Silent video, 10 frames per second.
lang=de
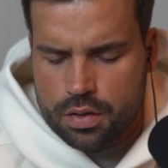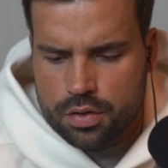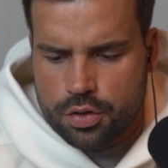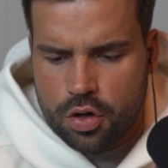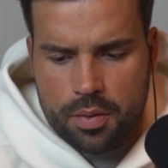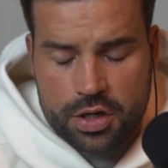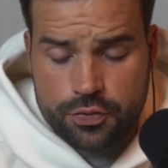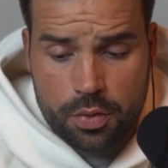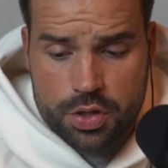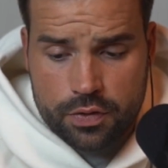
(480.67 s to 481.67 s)
Genau, aber ich
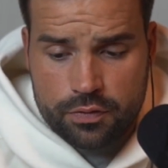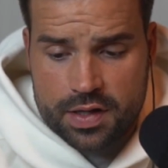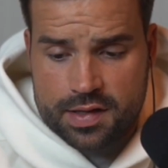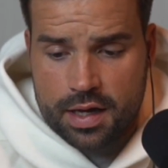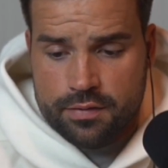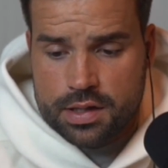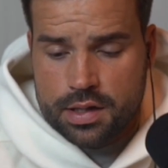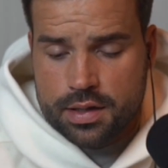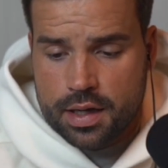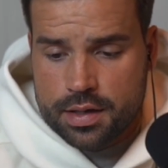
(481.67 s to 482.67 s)
freue mich auf jeden Fall sehr, wenn
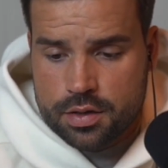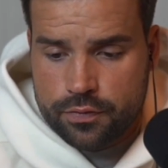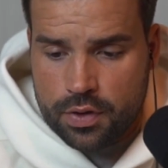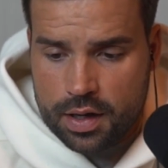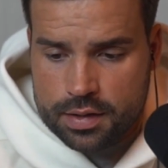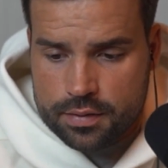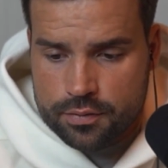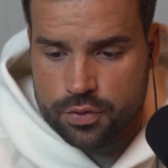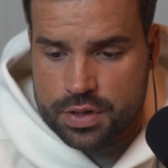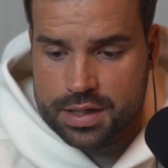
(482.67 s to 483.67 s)
ihr da hinfahrt.
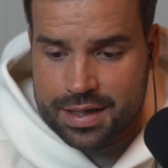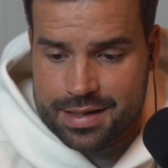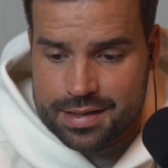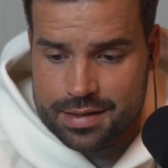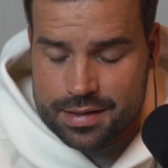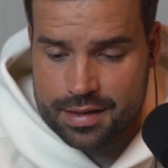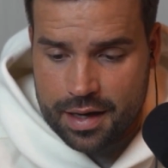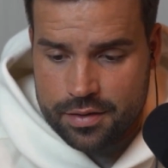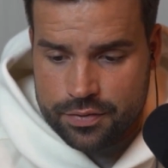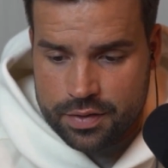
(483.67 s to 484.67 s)
Würde ich richtig
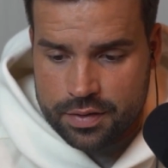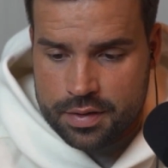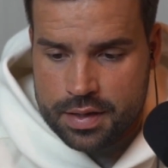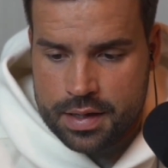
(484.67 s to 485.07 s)
geil finden.